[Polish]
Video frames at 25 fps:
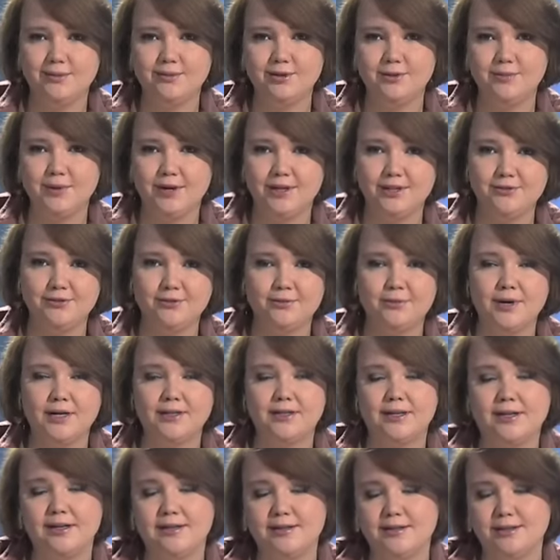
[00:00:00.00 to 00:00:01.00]
dobry Państwu,
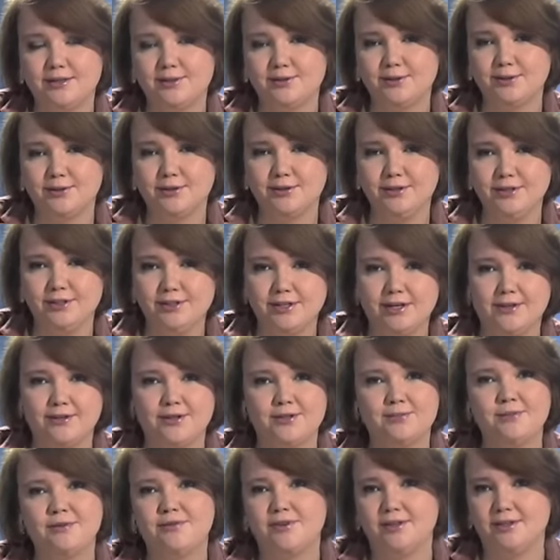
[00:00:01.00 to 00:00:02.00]
Magdalena Złotnicka,
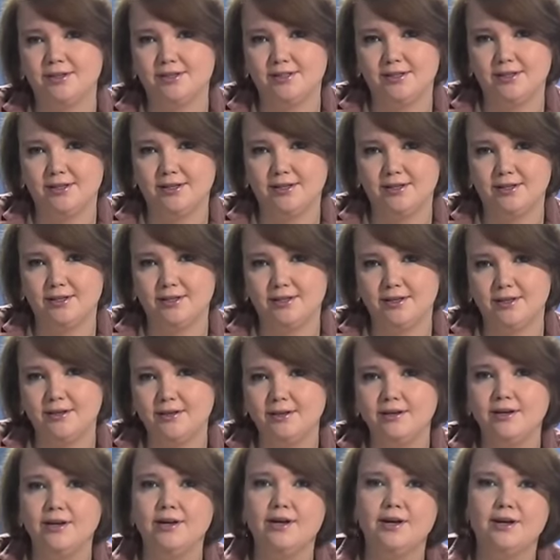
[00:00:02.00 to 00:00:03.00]
Rozmowa Niezależna.
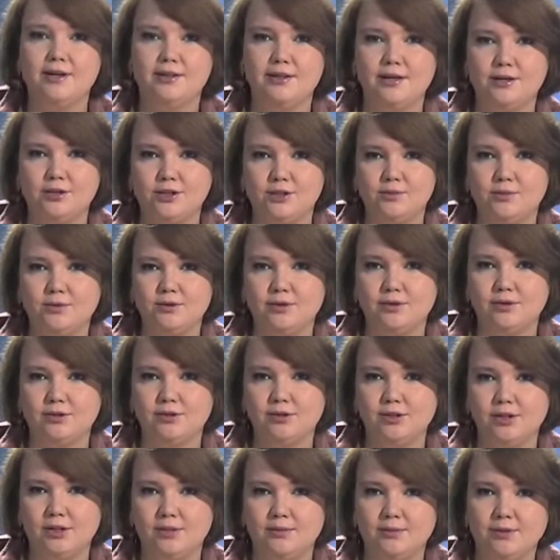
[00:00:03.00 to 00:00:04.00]
Naszym
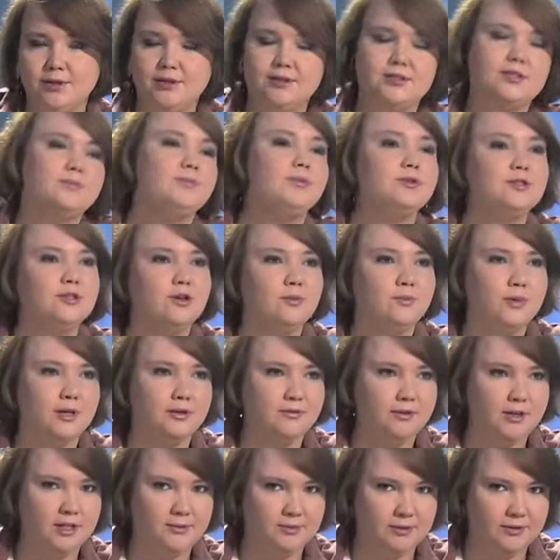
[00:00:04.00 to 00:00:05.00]
gościem jest poseł
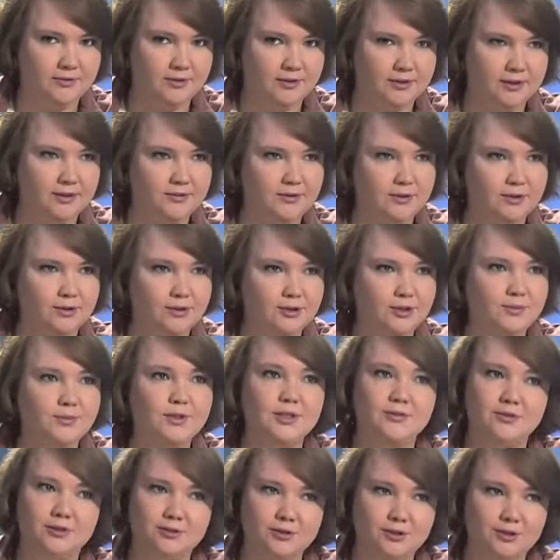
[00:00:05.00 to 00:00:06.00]
Prawa i Sprawiedliwości,
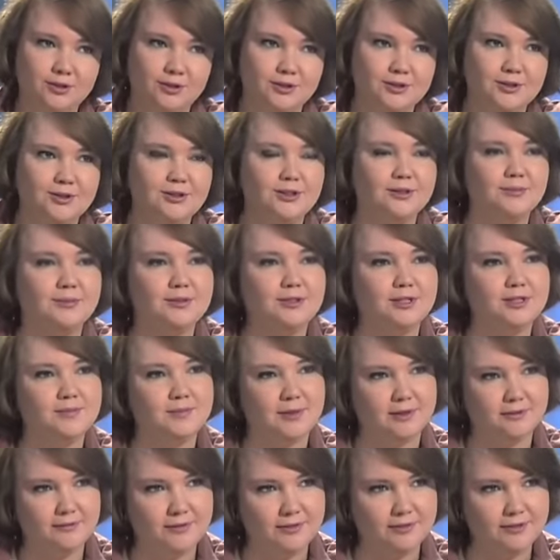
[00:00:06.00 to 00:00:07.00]
przewodniczący Komisji Spraw